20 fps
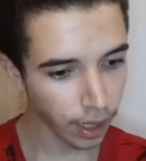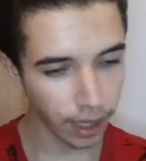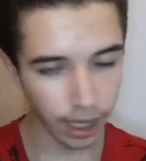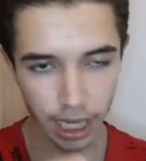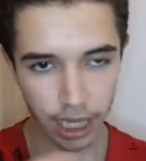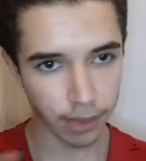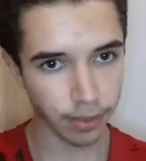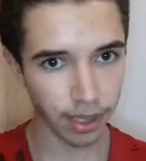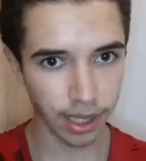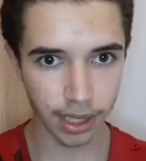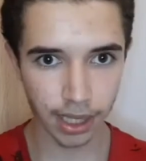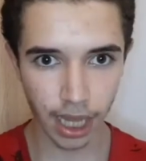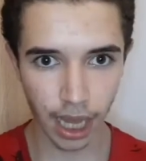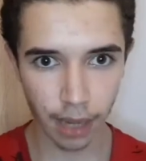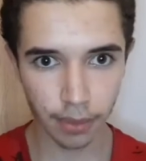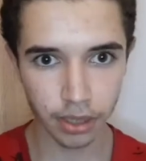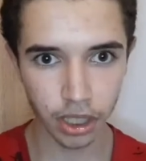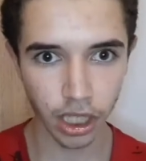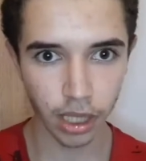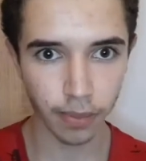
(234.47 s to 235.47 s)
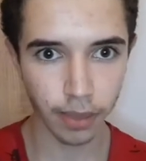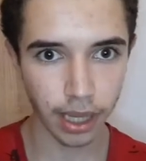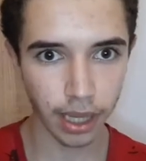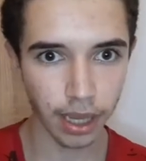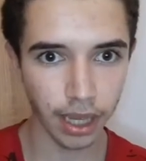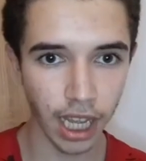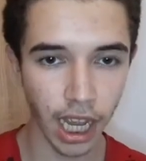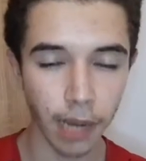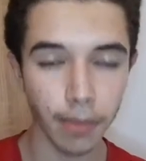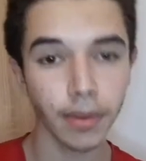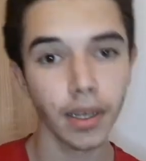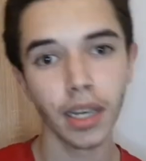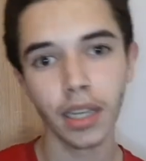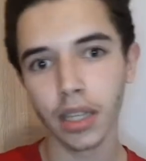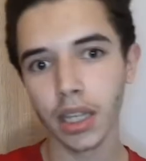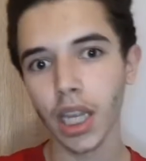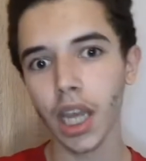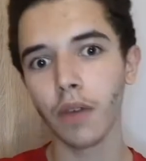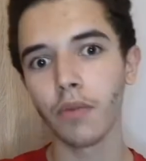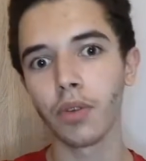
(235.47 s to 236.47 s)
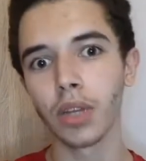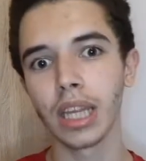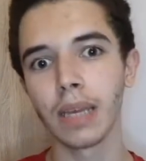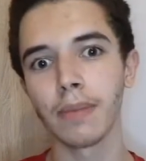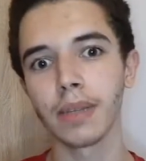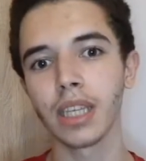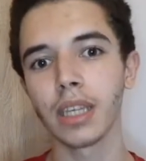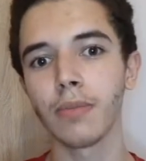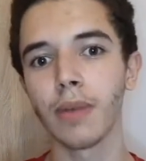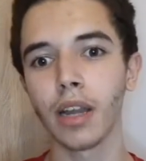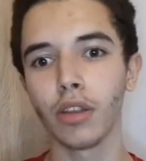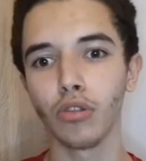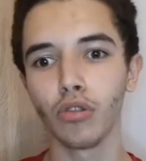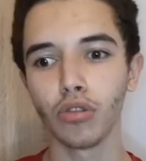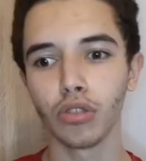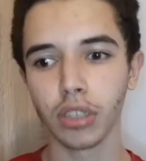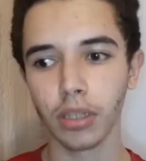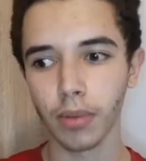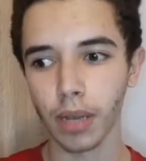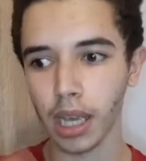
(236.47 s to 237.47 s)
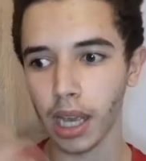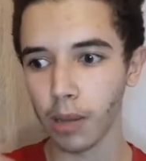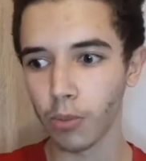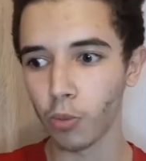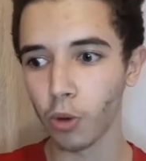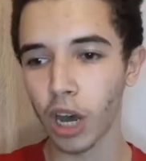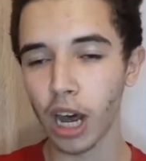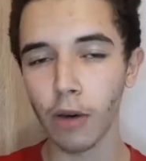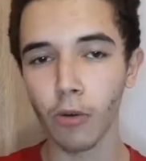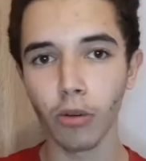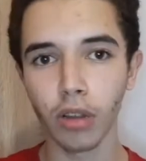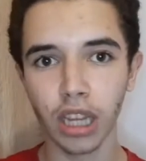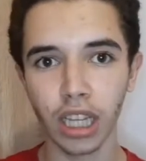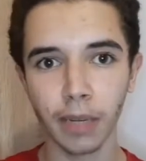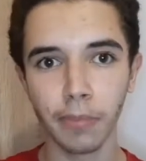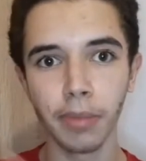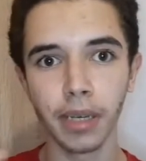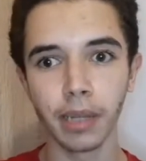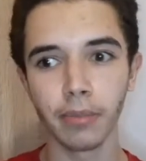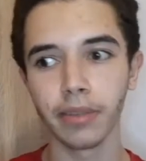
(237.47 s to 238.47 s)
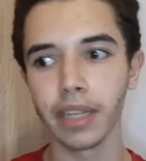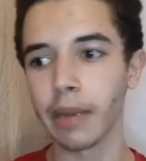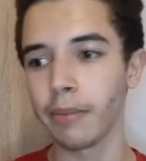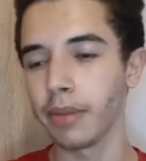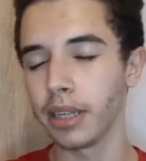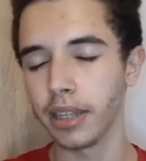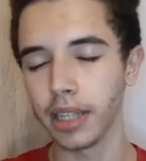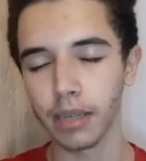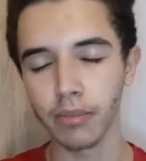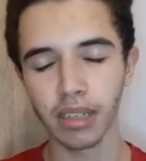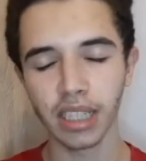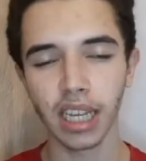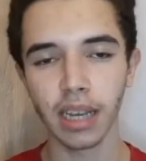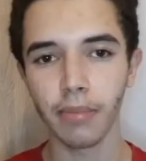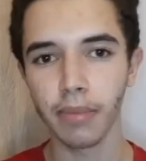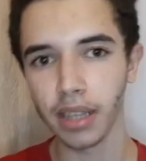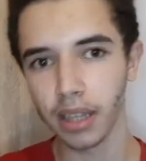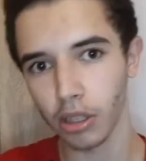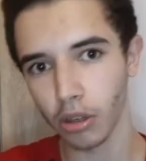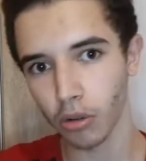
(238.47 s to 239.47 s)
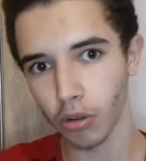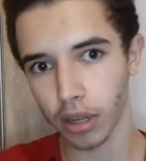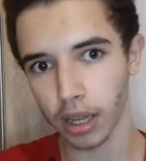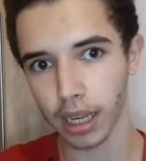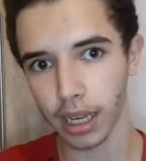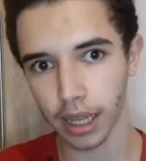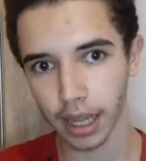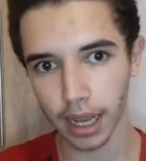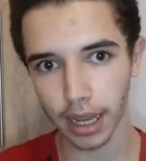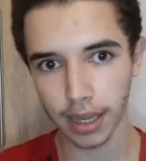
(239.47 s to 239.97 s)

لازم تتصلح من جانب هذا اللاعب نعرفو ريال مدريد ما عندوش كالمعوض الكبير تاع مندي معناها مندي هو ظهير